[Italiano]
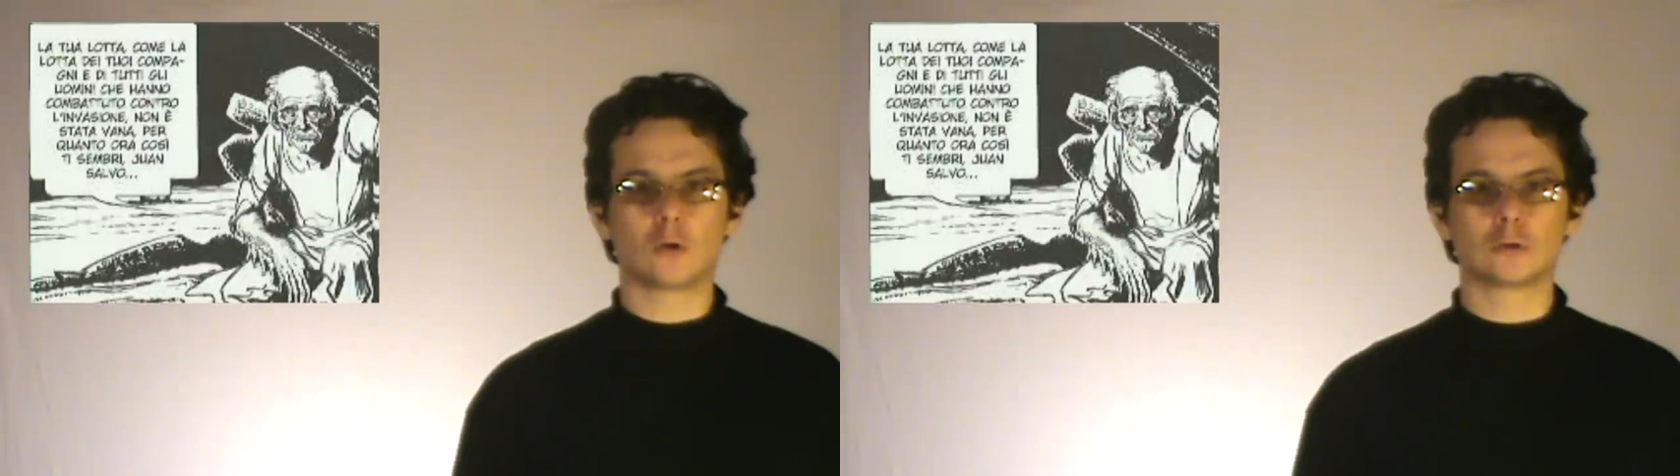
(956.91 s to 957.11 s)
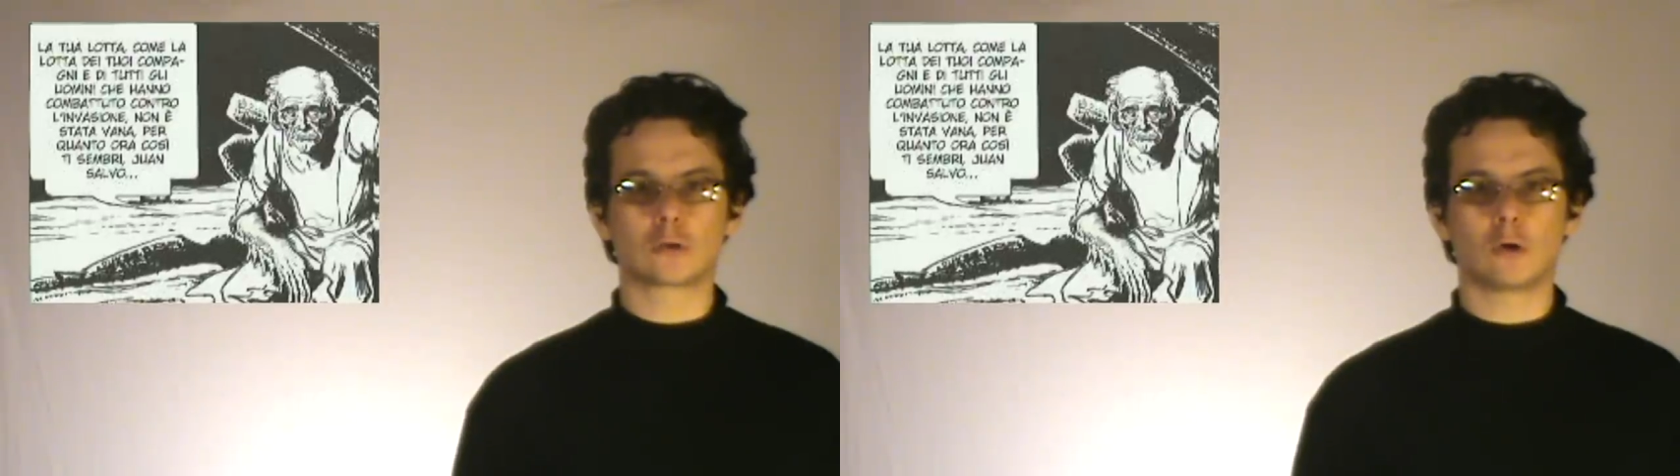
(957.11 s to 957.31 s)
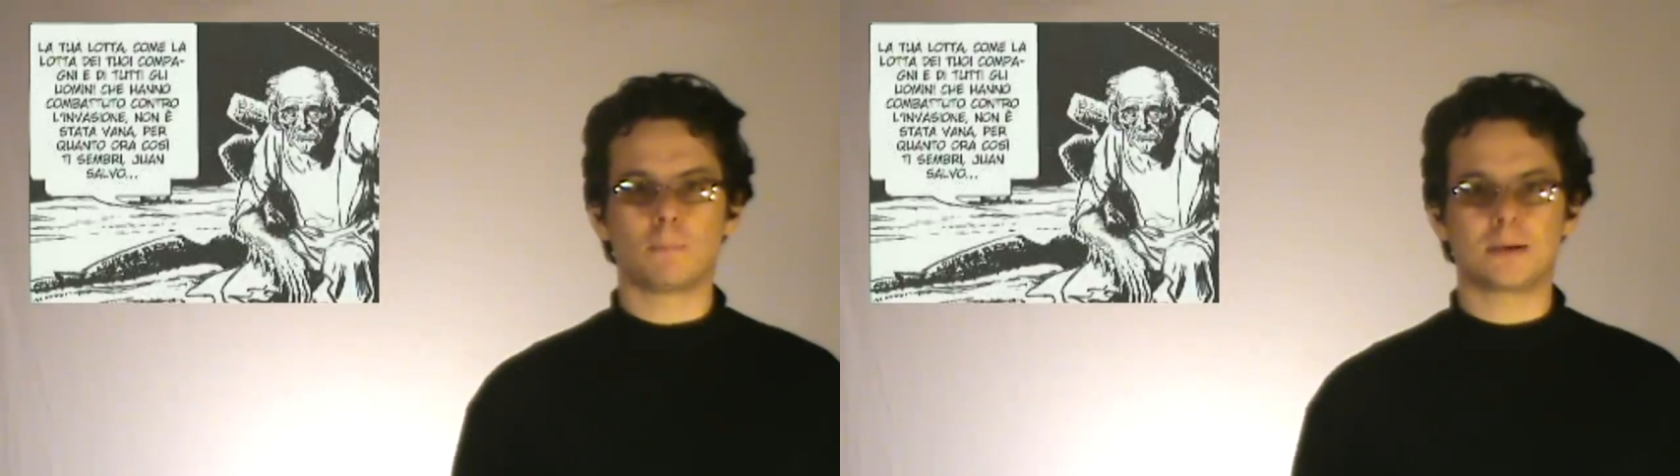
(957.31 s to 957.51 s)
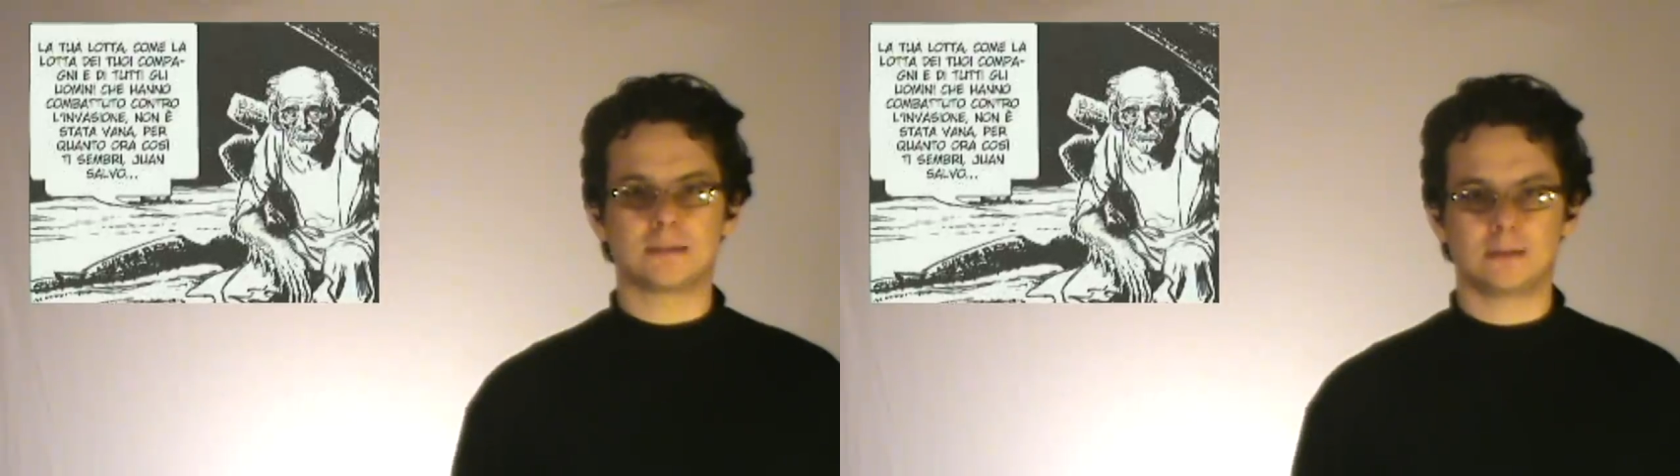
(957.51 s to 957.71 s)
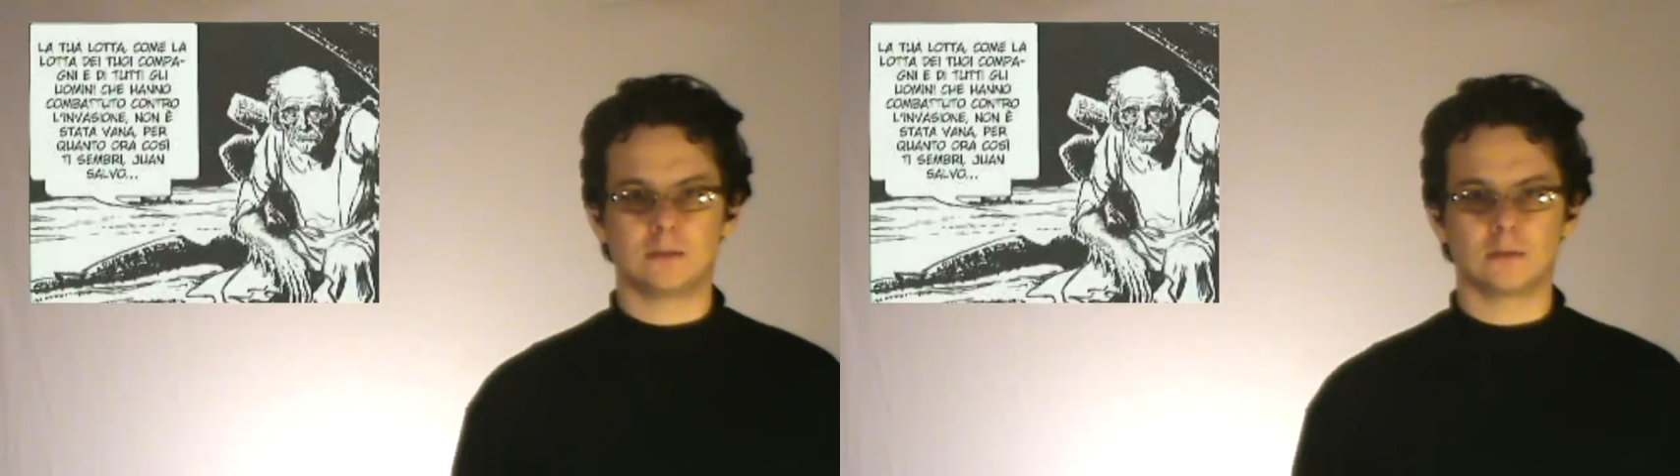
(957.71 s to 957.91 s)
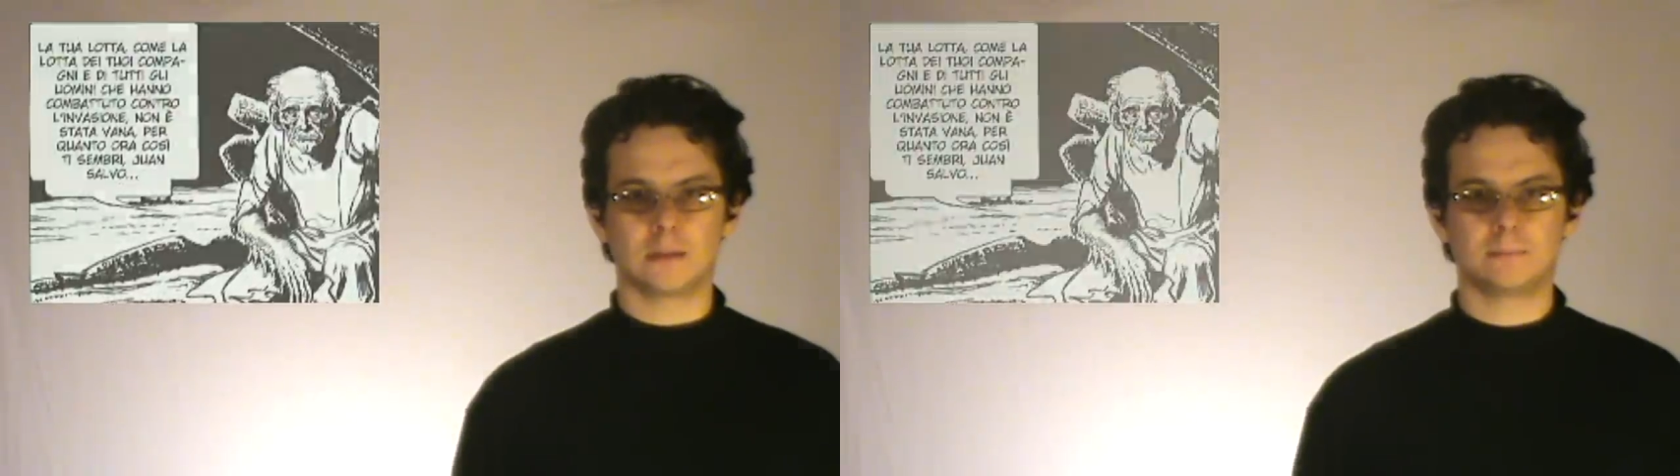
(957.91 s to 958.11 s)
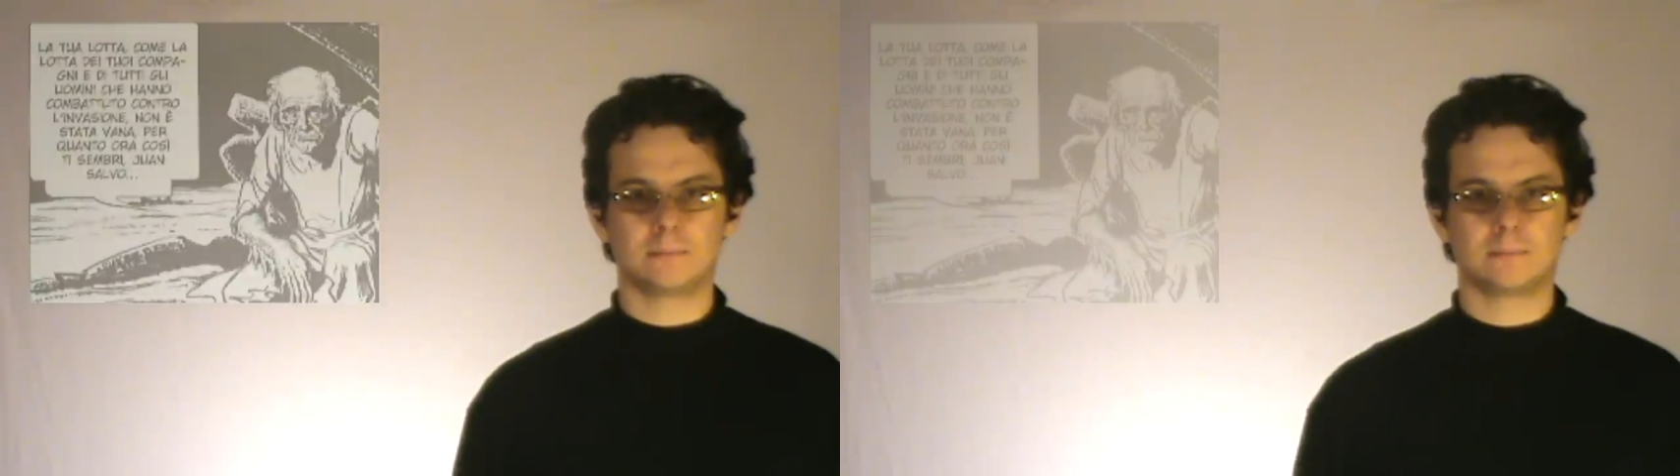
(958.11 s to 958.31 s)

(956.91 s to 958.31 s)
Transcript: contro l'oppressione.